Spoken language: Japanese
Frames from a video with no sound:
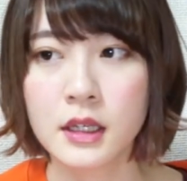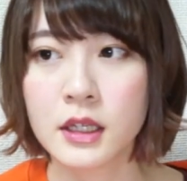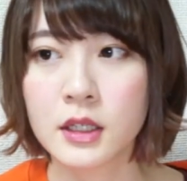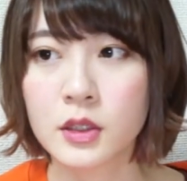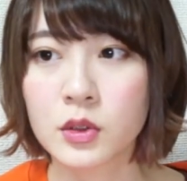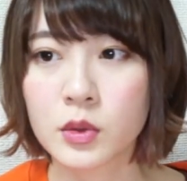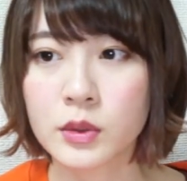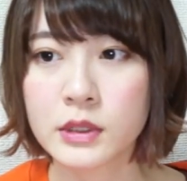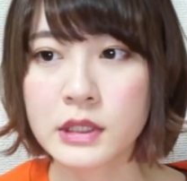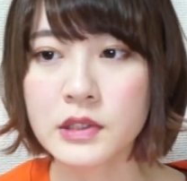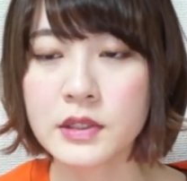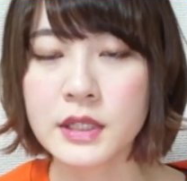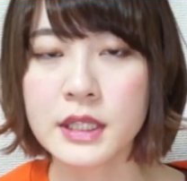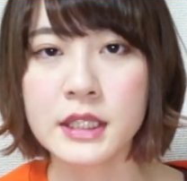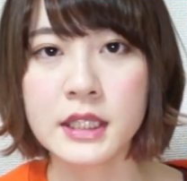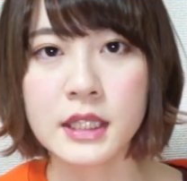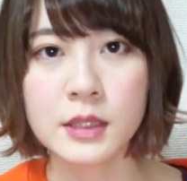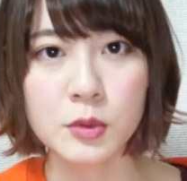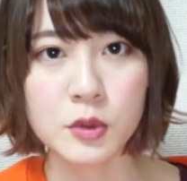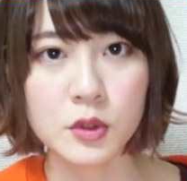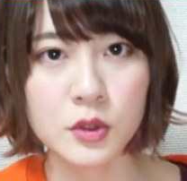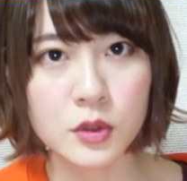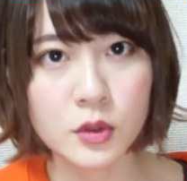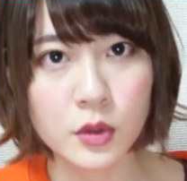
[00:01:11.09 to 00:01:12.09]
えっと、私
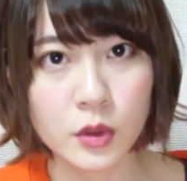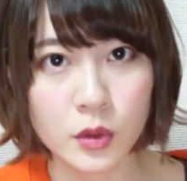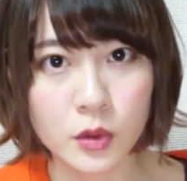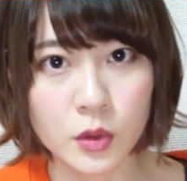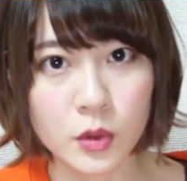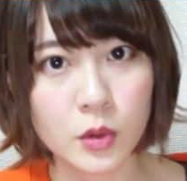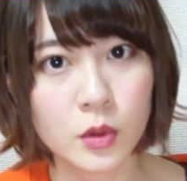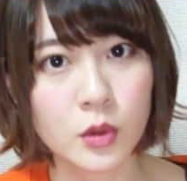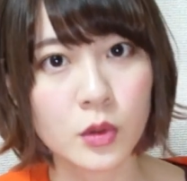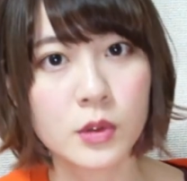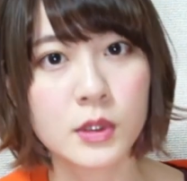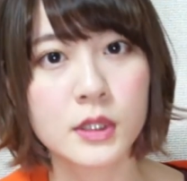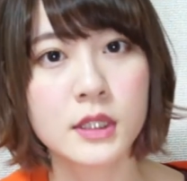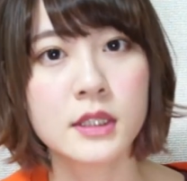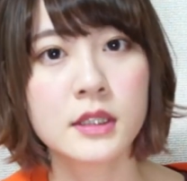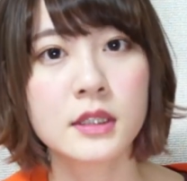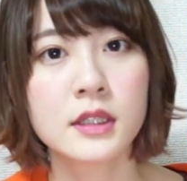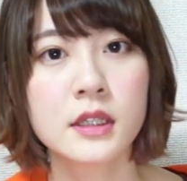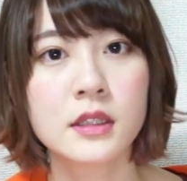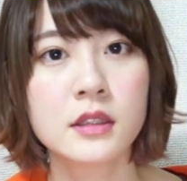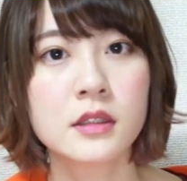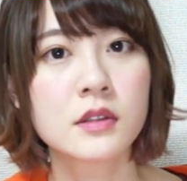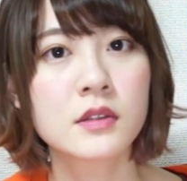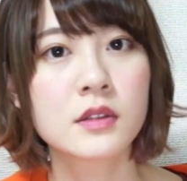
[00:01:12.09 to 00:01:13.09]
池袋のところに行っ
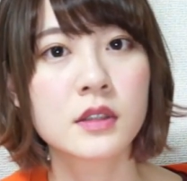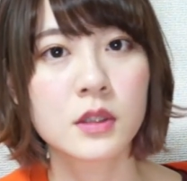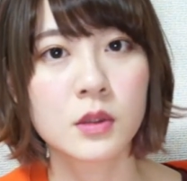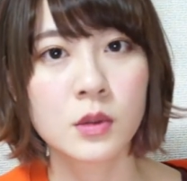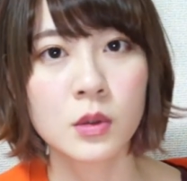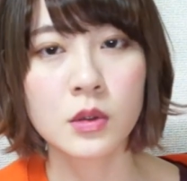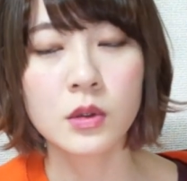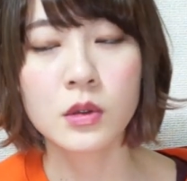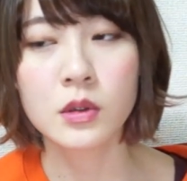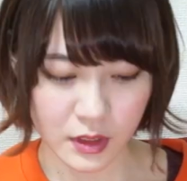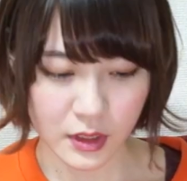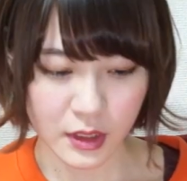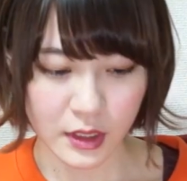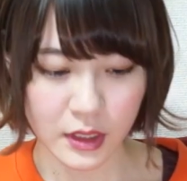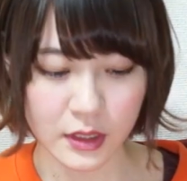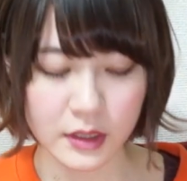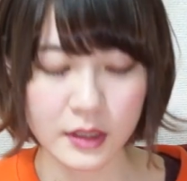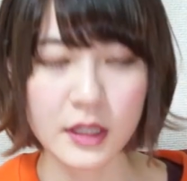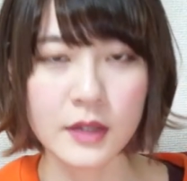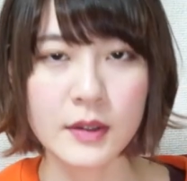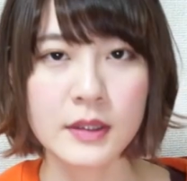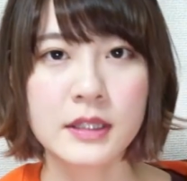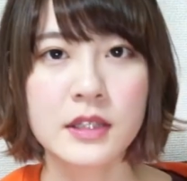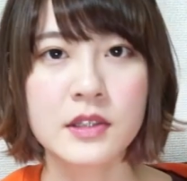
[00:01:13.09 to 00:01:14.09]
たんですけど
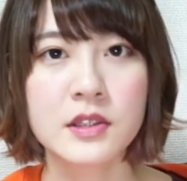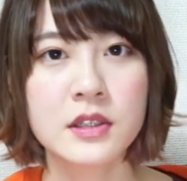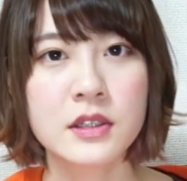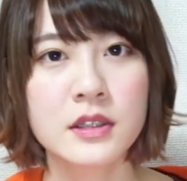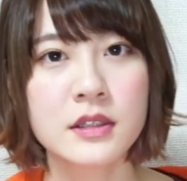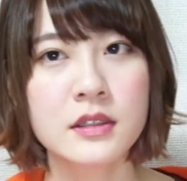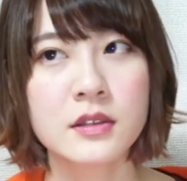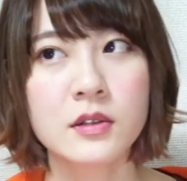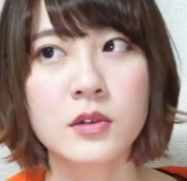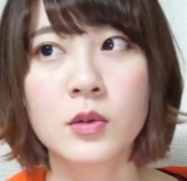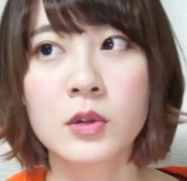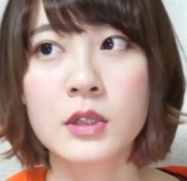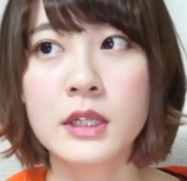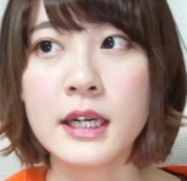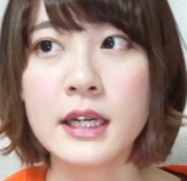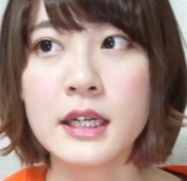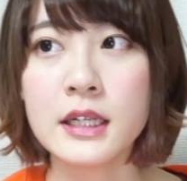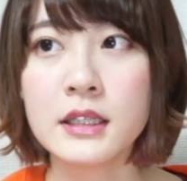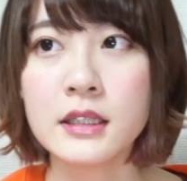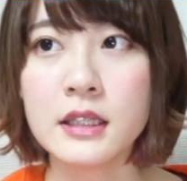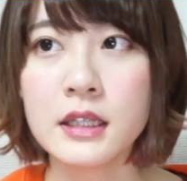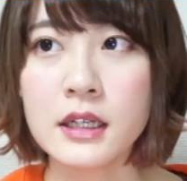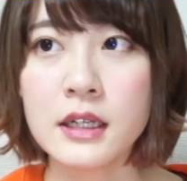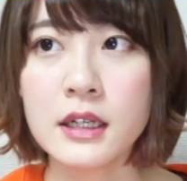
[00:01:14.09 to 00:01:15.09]
で私この
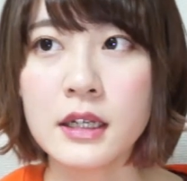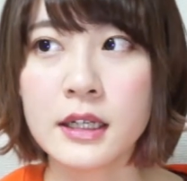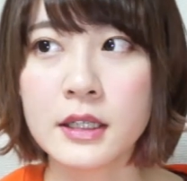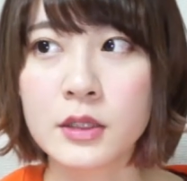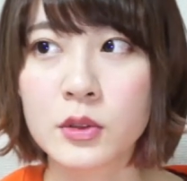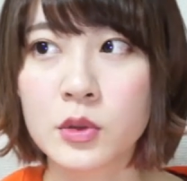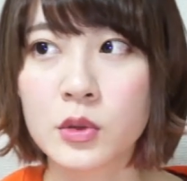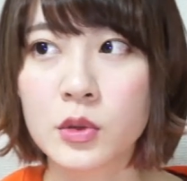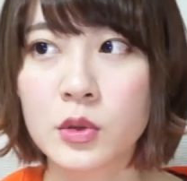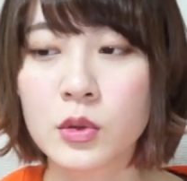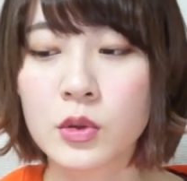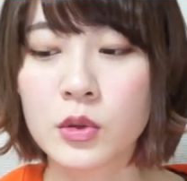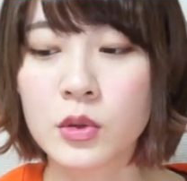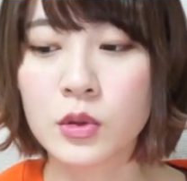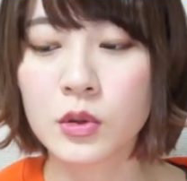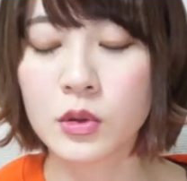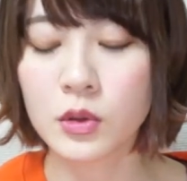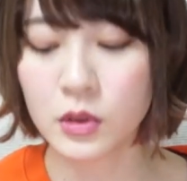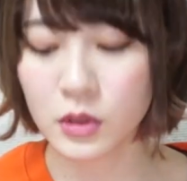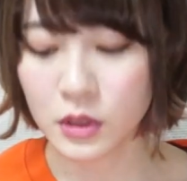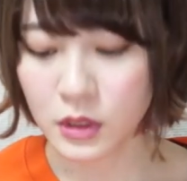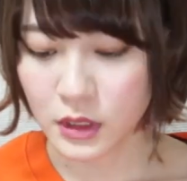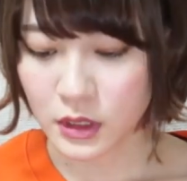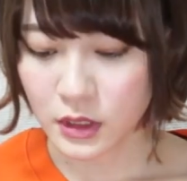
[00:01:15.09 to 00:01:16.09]
間えっ
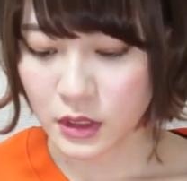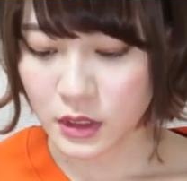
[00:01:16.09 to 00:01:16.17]
と